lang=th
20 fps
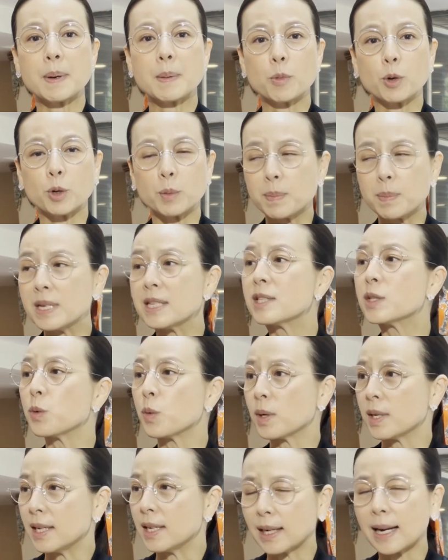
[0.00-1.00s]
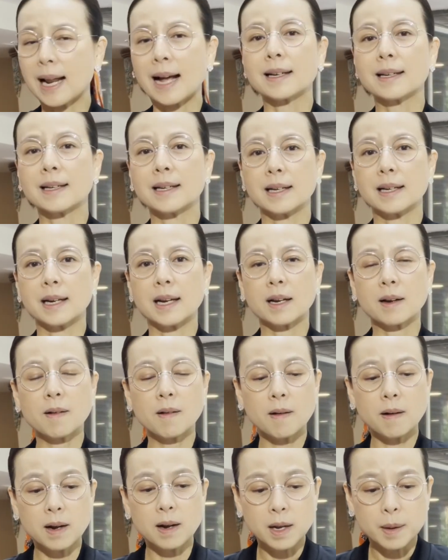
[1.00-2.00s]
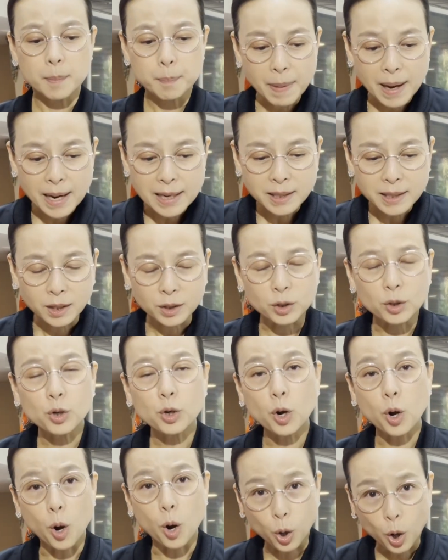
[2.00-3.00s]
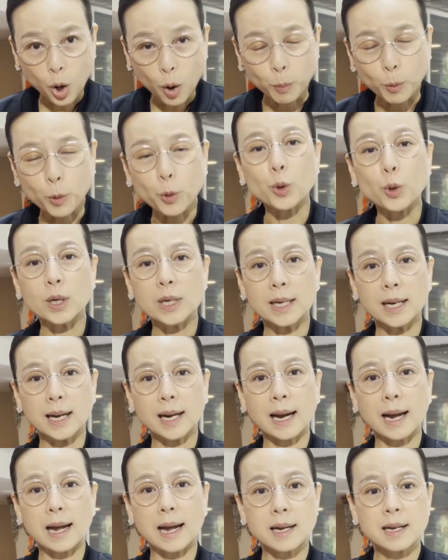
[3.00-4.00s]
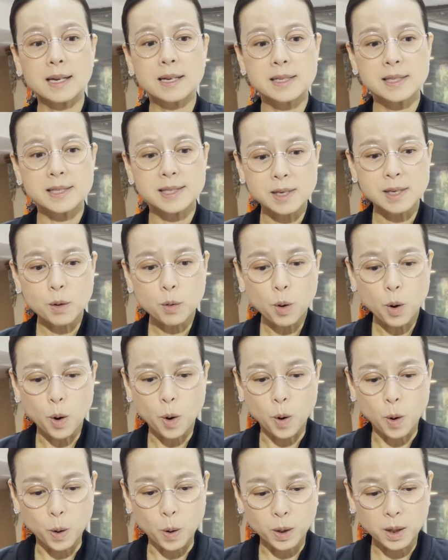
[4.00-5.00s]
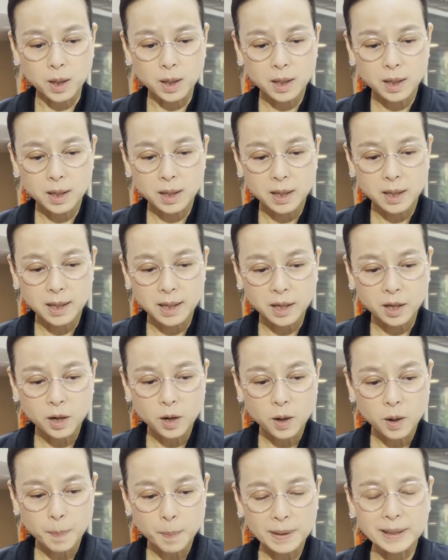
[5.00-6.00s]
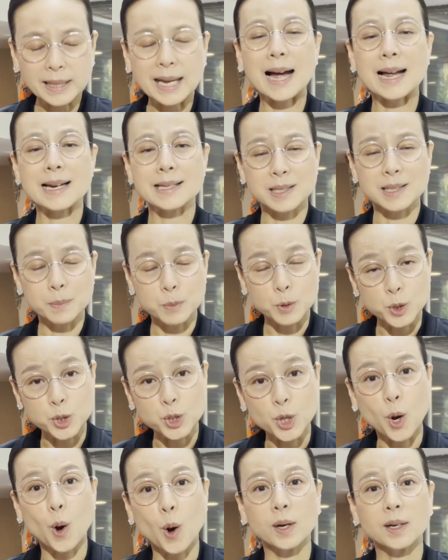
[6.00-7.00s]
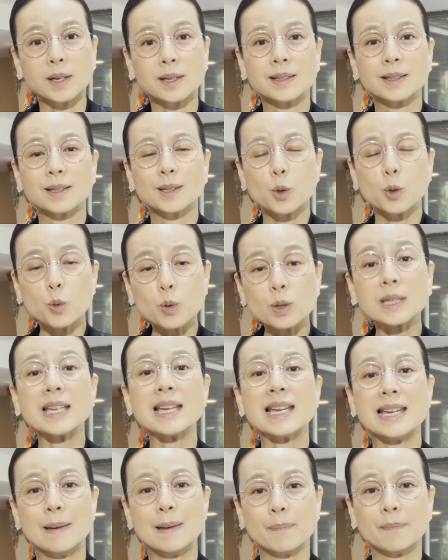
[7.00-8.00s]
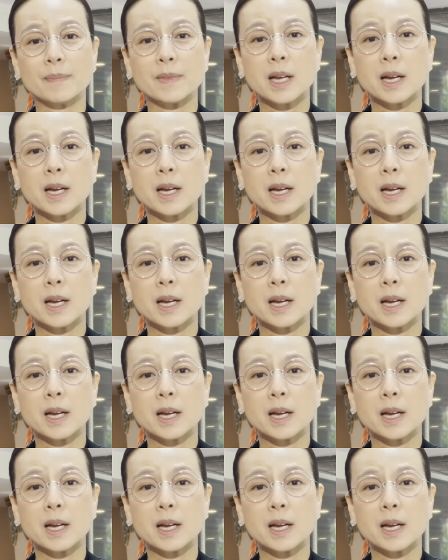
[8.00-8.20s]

เป็นบทพิสูจน์อีกครั้งหนึ่งแล้วก็แป้งยังต้องขอขอบคุณนะคะ เจ้าของและก็ประธานสโมสรทุกทีม